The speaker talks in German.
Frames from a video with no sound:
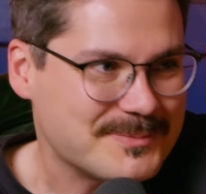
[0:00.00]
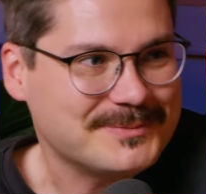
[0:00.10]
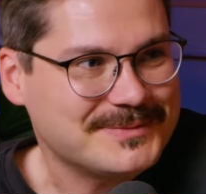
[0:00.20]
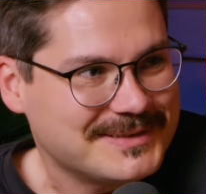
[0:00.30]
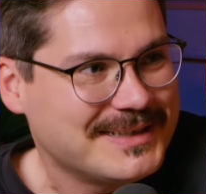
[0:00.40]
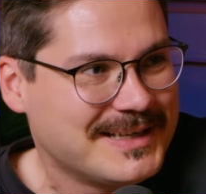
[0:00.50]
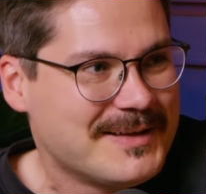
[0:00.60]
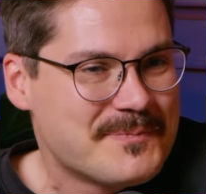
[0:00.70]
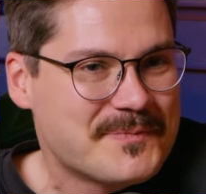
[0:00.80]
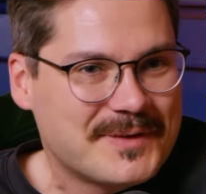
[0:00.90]
Das war eine
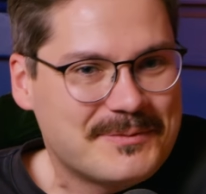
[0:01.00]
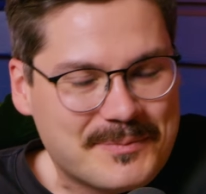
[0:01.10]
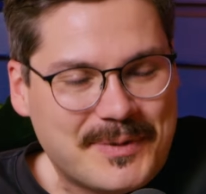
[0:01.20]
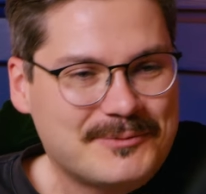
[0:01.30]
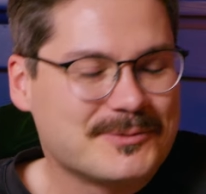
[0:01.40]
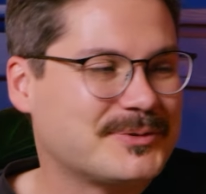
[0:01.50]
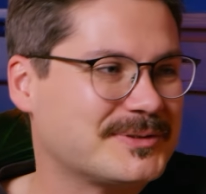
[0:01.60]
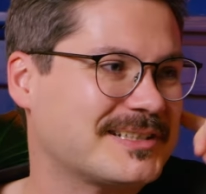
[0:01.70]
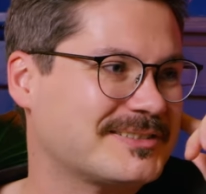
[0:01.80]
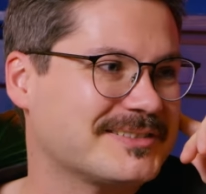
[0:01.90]
Bedroom Production. Bedroom so.
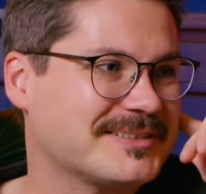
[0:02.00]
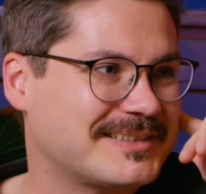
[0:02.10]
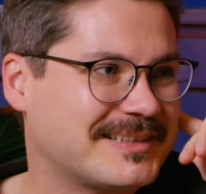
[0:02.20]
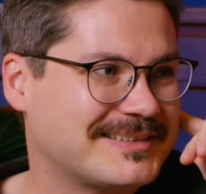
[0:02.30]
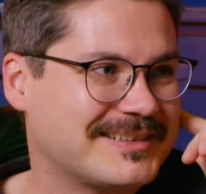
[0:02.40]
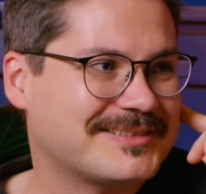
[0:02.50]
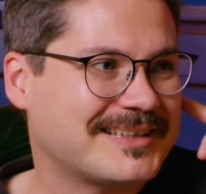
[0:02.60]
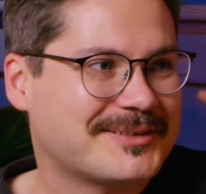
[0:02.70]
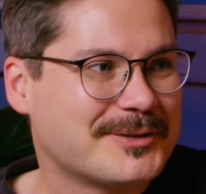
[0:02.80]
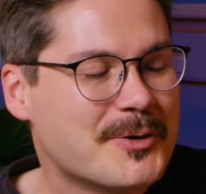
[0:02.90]
Production. Und, dat, und
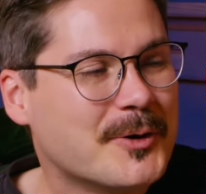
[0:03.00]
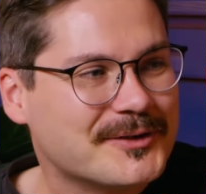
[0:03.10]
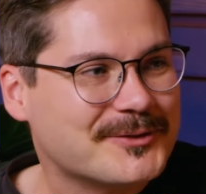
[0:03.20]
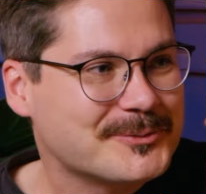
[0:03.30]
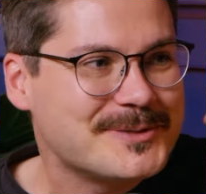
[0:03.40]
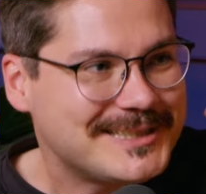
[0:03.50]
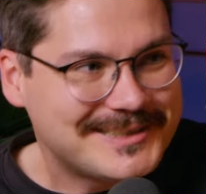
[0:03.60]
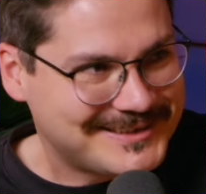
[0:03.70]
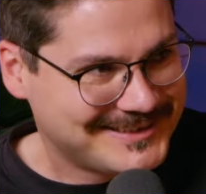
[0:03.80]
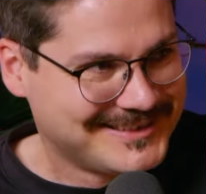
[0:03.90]
das hörst du nicht.